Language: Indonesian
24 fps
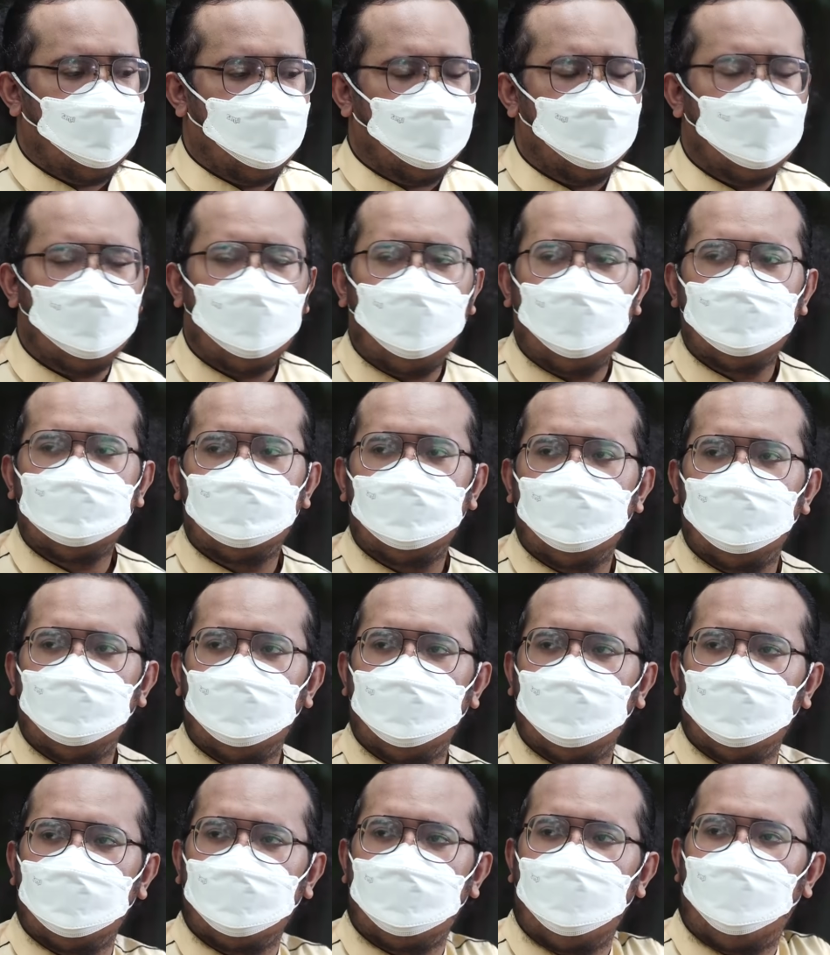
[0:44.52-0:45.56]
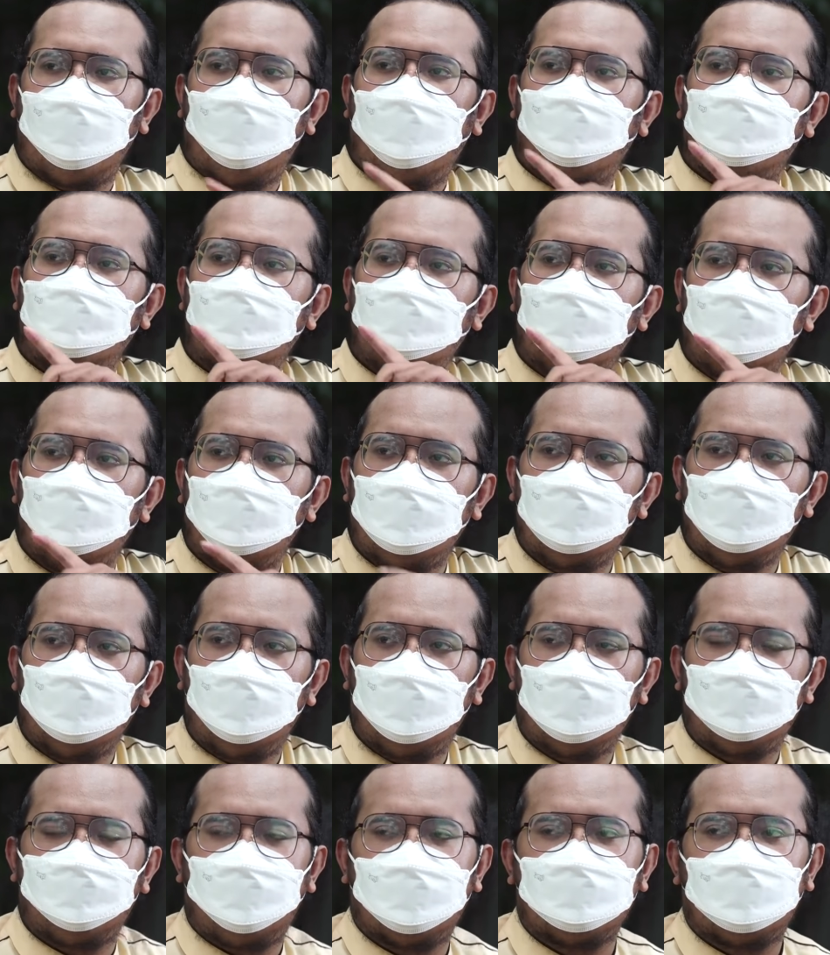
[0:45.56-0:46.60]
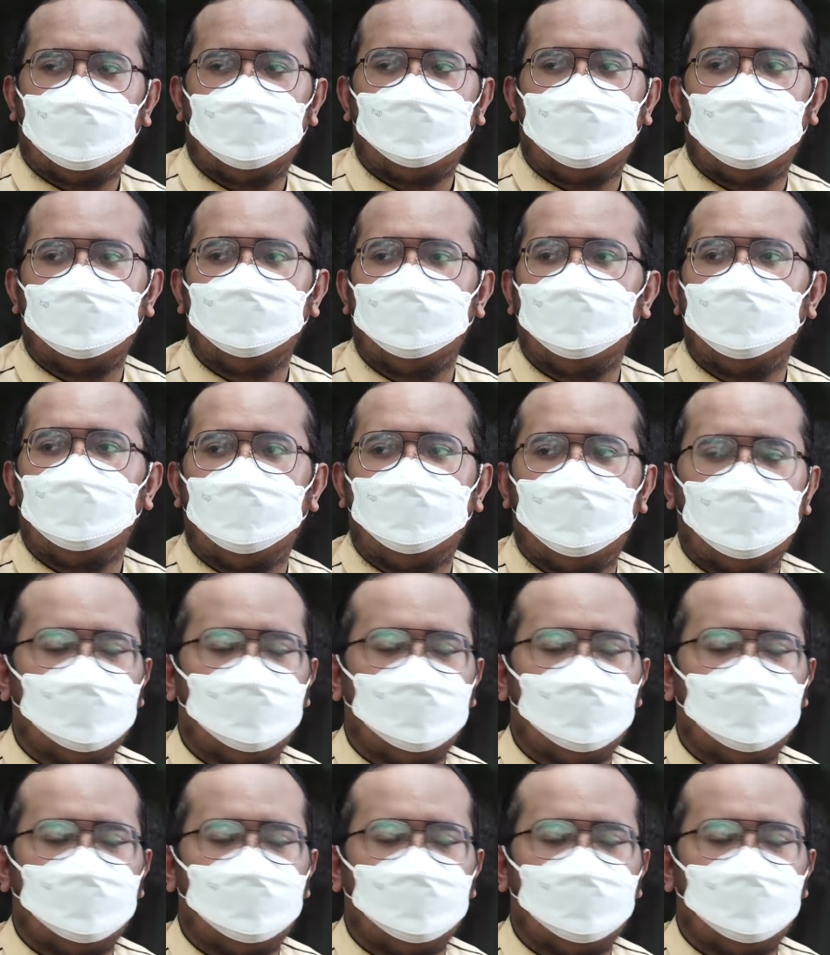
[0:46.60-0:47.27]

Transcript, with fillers: Bukan sih, itu Gang Ambon yang di Pasar Palmerah, yeah.